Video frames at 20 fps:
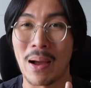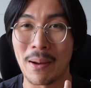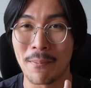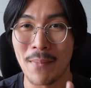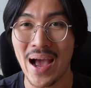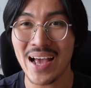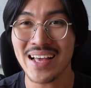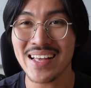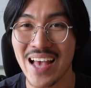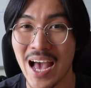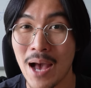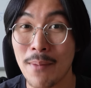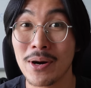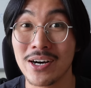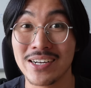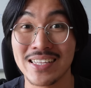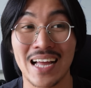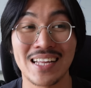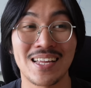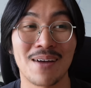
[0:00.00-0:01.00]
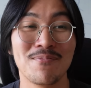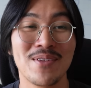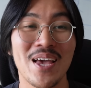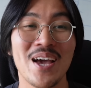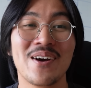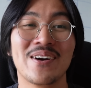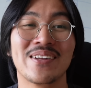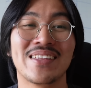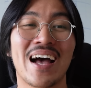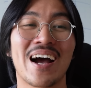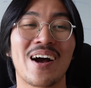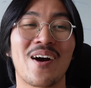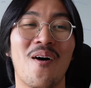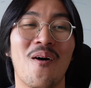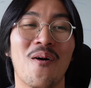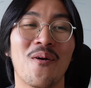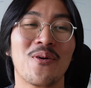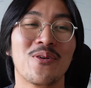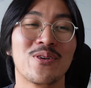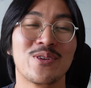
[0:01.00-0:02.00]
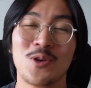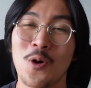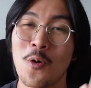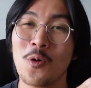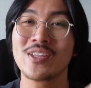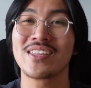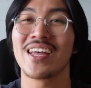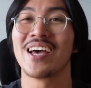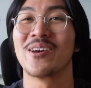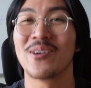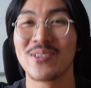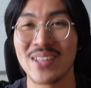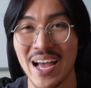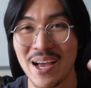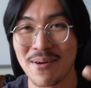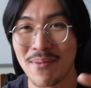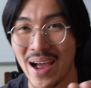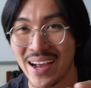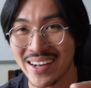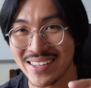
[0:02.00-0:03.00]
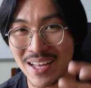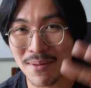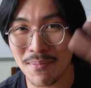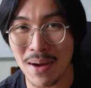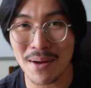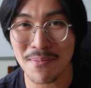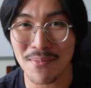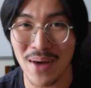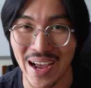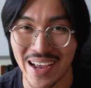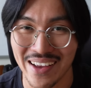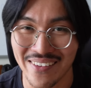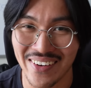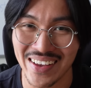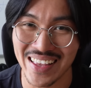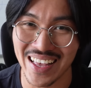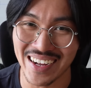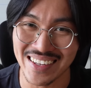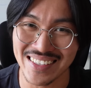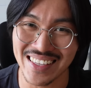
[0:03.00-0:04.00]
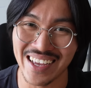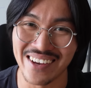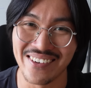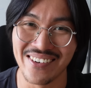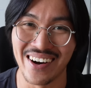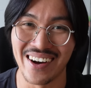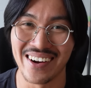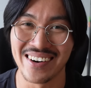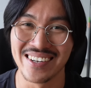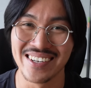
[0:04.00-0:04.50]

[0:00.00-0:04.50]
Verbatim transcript: bạn bán dễ mà người ta thậm chí người ta còn dúi tiền vô tay bạn, người ta bắt bạn phải nhận tiền của họ